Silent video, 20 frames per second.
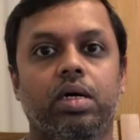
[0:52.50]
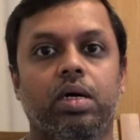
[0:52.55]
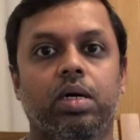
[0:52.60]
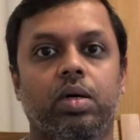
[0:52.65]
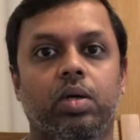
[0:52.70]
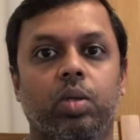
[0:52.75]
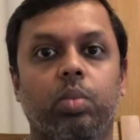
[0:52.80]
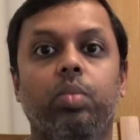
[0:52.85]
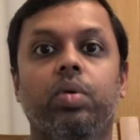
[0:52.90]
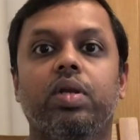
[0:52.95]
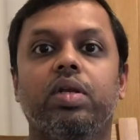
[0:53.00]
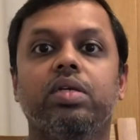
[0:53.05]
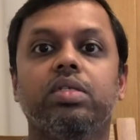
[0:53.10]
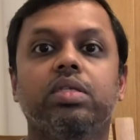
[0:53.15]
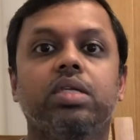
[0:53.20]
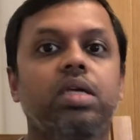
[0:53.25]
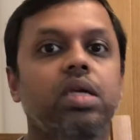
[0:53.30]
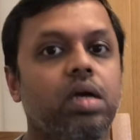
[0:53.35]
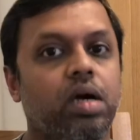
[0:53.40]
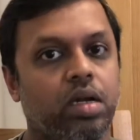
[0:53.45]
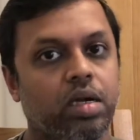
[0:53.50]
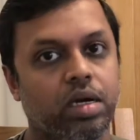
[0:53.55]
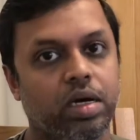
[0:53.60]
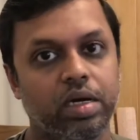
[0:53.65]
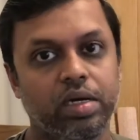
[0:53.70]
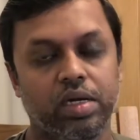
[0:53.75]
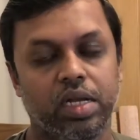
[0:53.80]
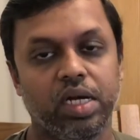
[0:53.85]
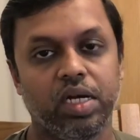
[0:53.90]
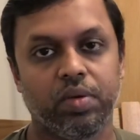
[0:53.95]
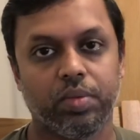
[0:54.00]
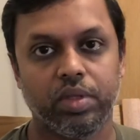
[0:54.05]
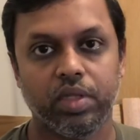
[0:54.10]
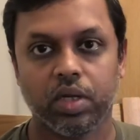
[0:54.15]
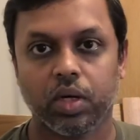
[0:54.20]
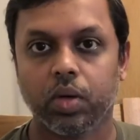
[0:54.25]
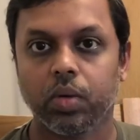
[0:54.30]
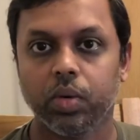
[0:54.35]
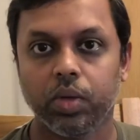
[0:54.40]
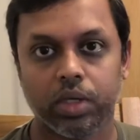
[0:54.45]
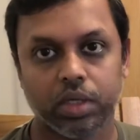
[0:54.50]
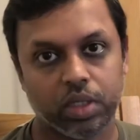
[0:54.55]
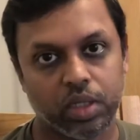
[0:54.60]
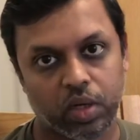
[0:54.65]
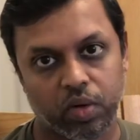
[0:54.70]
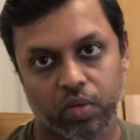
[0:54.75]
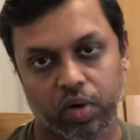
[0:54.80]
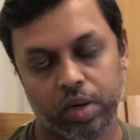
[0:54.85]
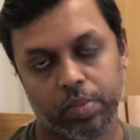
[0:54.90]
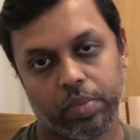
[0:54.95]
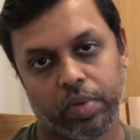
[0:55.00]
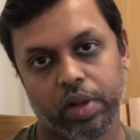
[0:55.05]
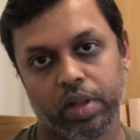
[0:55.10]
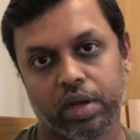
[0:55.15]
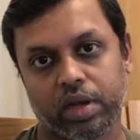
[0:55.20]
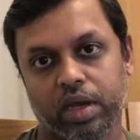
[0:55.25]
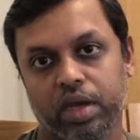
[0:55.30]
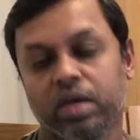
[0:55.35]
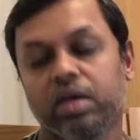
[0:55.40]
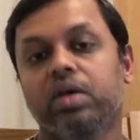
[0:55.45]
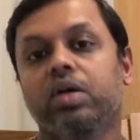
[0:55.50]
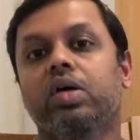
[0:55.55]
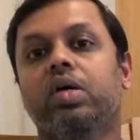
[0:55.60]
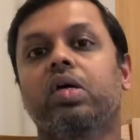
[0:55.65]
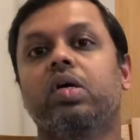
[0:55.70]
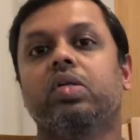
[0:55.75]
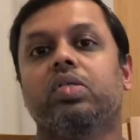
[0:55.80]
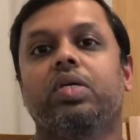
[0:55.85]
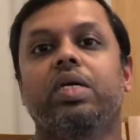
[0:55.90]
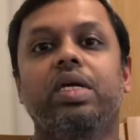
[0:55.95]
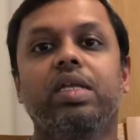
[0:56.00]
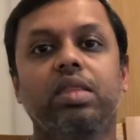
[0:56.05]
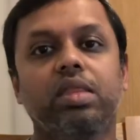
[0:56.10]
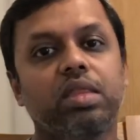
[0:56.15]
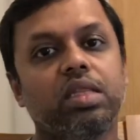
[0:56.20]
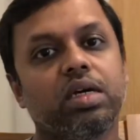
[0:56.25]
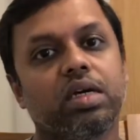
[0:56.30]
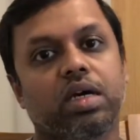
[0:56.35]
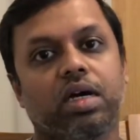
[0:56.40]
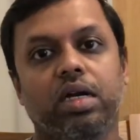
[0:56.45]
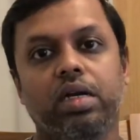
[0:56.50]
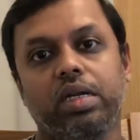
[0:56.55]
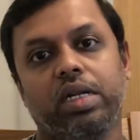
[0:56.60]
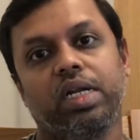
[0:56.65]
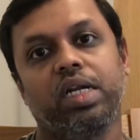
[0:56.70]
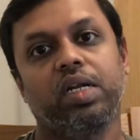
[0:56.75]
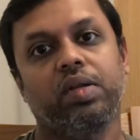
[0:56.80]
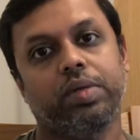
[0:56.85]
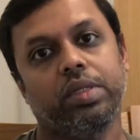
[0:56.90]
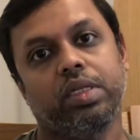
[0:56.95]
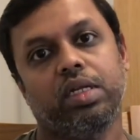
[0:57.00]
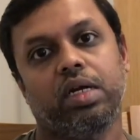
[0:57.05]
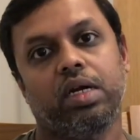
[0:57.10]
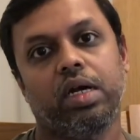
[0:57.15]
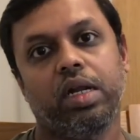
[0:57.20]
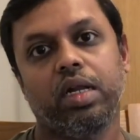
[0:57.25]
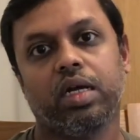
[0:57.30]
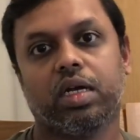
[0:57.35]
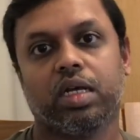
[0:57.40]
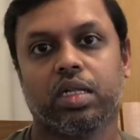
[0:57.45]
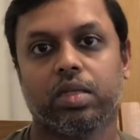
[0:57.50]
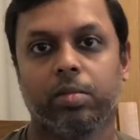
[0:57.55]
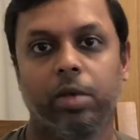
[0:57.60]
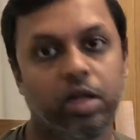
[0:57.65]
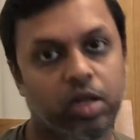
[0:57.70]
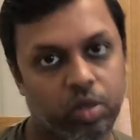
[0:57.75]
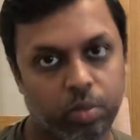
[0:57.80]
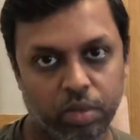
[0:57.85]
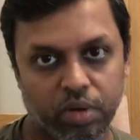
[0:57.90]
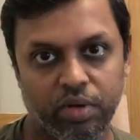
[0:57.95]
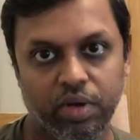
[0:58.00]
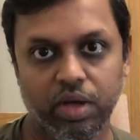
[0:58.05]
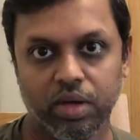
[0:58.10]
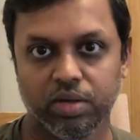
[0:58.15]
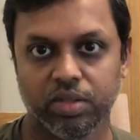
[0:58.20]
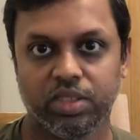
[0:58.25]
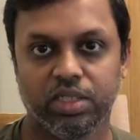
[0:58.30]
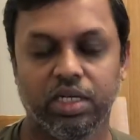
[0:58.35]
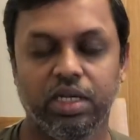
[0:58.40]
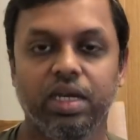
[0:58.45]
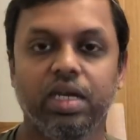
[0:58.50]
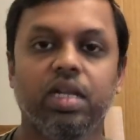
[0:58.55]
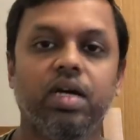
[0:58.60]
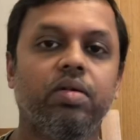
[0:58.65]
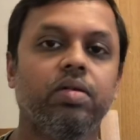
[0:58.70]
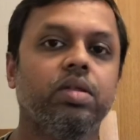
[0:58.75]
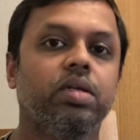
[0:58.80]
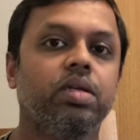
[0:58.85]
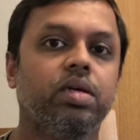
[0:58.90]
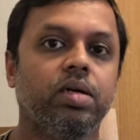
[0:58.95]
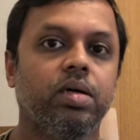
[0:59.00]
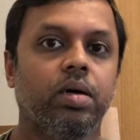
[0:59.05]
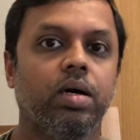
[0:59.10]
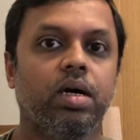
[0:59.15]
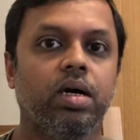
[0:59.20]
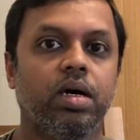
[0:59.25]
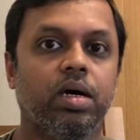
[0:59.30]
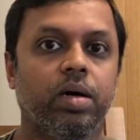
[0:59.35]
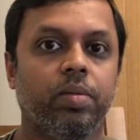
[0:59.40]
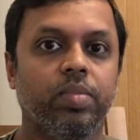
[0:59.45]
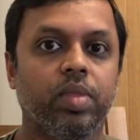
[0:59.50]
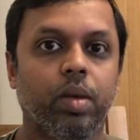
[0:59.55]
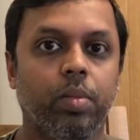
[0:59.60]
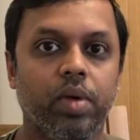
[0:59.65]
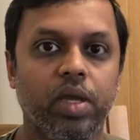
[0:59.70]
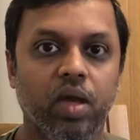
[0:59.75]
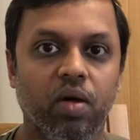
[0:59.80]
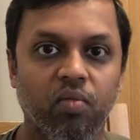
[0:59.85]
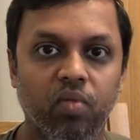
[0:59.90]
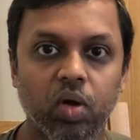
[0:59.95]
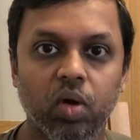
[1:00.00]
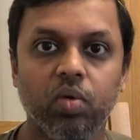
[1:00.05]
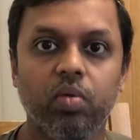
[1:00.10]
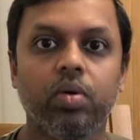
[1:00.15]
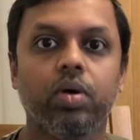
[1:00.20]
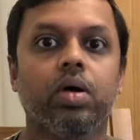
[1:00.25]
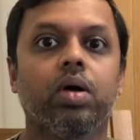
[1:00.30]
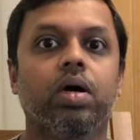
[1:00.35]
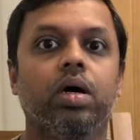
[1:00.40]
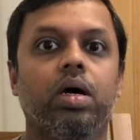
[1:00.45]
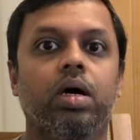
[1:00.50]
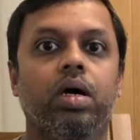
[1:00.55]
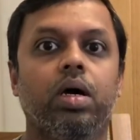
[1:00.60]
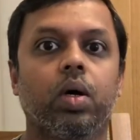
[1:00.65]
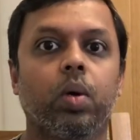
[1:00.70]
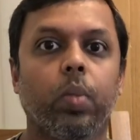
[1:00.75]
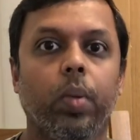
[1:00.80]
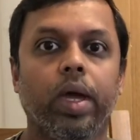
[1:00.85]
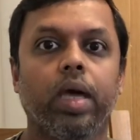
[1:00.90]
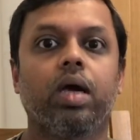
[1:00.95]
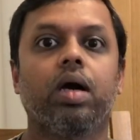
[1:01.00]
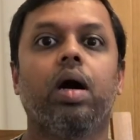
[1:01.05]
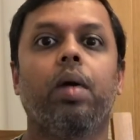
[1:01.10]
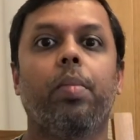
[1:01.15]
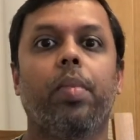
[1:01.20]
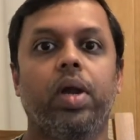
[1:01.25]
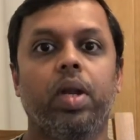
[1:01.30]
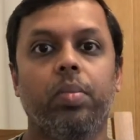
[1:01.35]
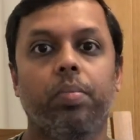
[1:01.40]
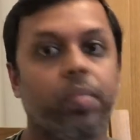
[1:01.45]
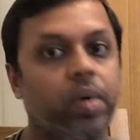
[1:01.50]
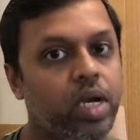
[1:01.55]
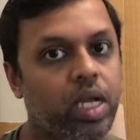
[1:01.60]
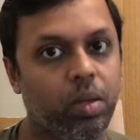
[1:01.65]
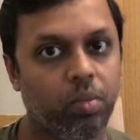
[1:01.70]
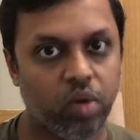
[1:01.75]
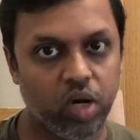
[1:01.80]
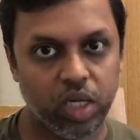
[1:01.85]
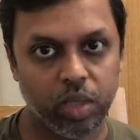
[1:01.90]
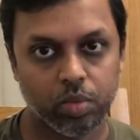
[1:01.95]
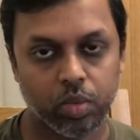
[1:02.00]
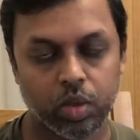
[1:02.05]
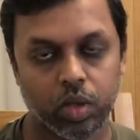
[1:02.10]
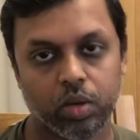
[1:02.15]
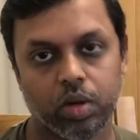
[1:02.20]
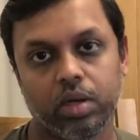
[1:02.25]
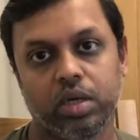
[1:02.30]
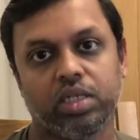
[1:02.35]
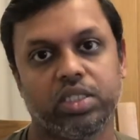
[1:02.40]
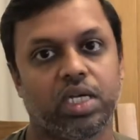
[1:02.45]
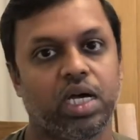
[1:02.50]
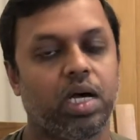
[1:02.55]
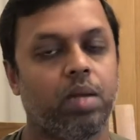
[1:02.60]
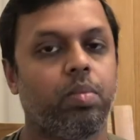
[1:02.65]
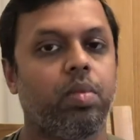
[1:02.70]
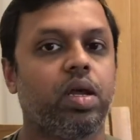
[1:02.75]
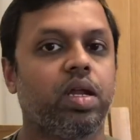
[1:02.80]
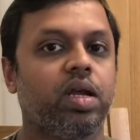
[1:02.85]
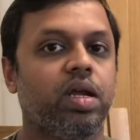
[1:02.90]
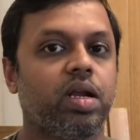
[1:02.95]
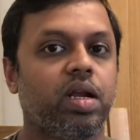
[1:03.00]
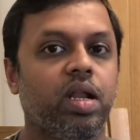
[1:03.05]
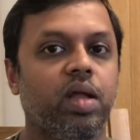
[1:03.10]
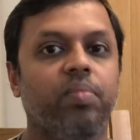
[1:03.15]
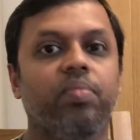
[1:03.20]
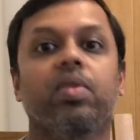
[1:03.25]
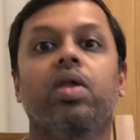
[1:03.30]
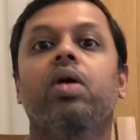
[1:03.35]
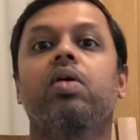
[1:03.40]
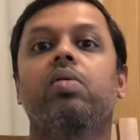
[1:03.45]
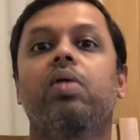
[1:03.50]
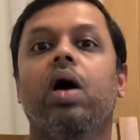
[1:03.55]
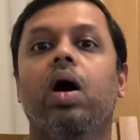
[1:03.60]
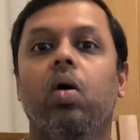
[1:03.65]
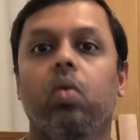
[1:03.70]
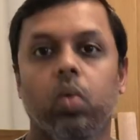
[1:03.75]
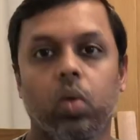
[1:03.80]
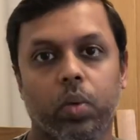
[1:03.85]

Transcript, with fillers: ரொம்ப ரிஸ்கியான கண்டென்ட் வந்து நான் கொடுக்குறத அவாய்ட் பண்ணியிருக்கேன் ஸோ இந்த கண்டென்ட் வந்து நான் எடுக்கிறதுக்கு முன்னாடி ரொம்பவே யோசித்தேன் ஏன்னா வந்துட்டு நம்ம எவ்வளோ குவிக்காக பணம் பண்ண முடியுமோ ஷேர் மார்க்கெட்டில் அவ்வளோ